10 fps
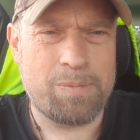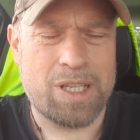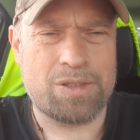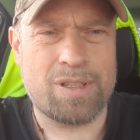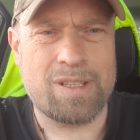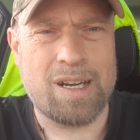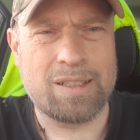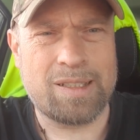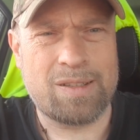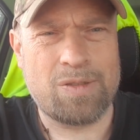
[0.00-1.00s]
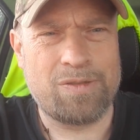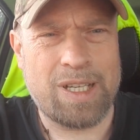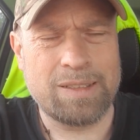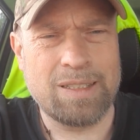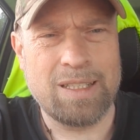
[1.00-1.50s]
Manche sagen dazu
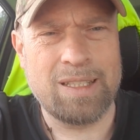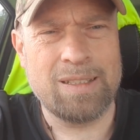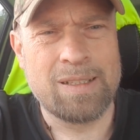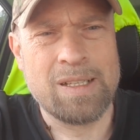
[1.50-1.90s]
Wandel,